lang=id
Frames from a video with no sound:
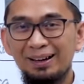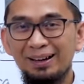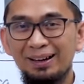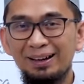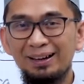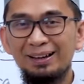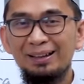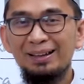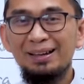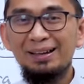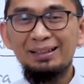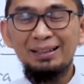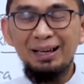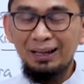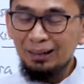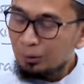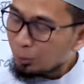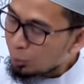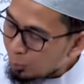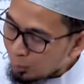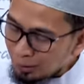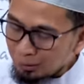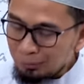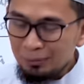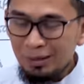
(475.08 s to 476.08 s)
ya yang
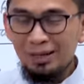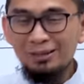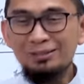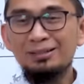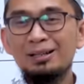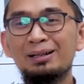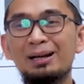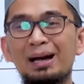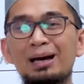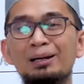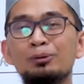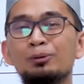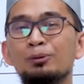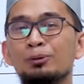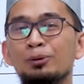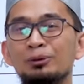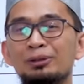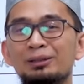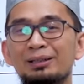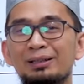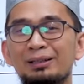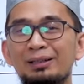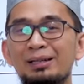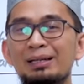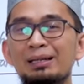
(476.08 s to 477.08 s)
luar biasa nggak
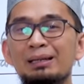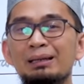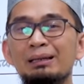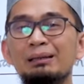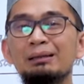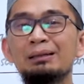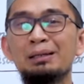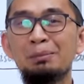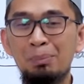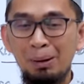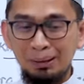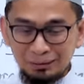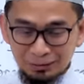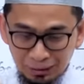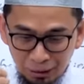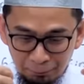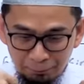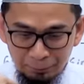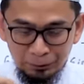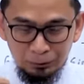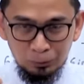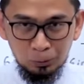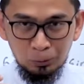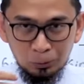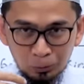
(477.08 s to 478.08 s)
nurut jadi
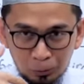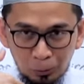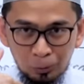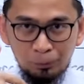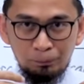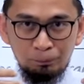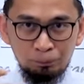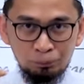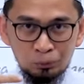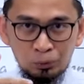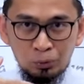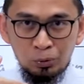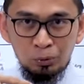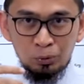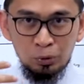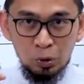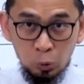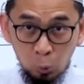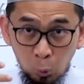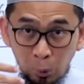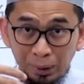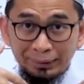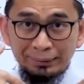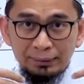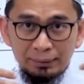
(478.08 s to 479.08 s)
dimantapin dulu tuh
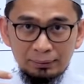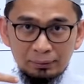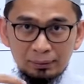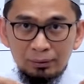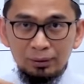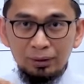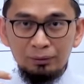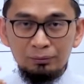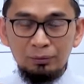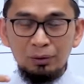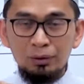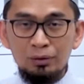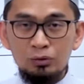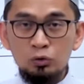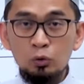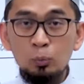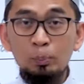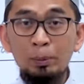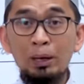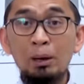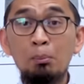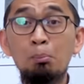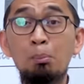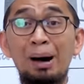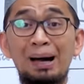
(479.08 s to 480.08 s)
dikuatkan oleh Allah
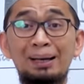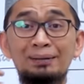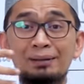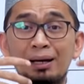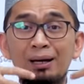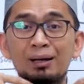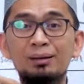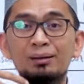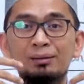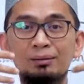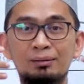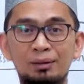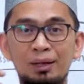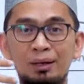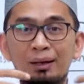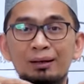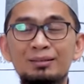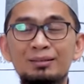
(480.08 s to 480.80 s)
supaya banyak ya